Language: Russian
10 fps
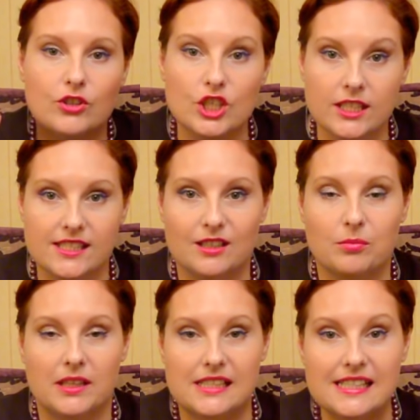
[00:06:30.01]
В
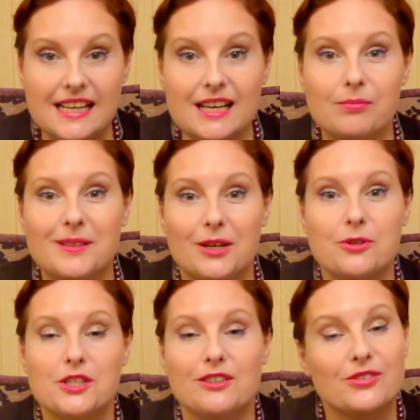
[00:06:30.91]
женском отделе
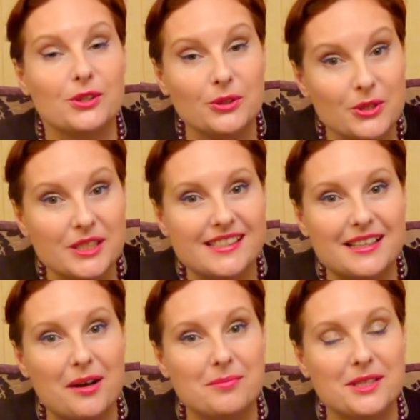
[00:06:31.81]
обнаружила все то же
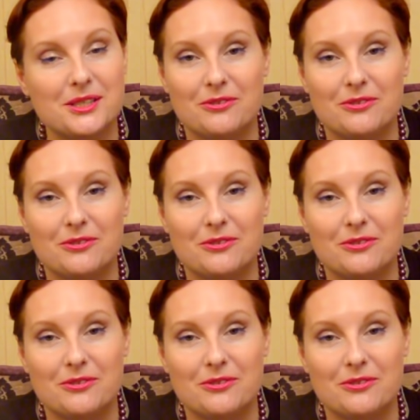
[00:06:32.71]
самое,